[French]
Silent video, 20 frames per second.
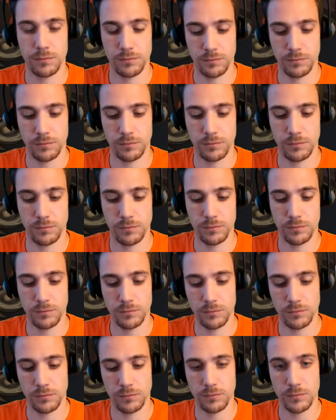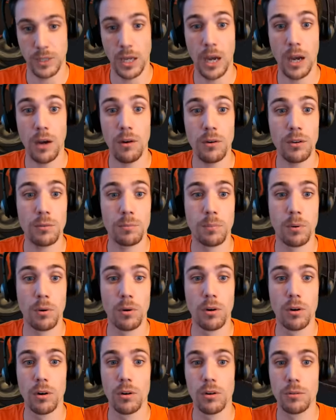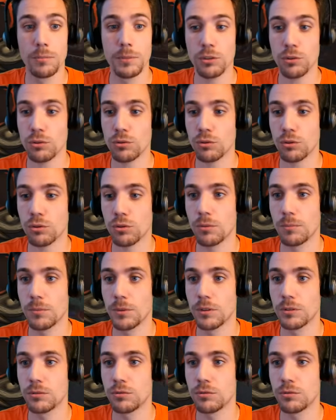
pour moi c'était évident dans ma ah tête. Ah oui, pour, euh, bien sûr, tu retombes, tu le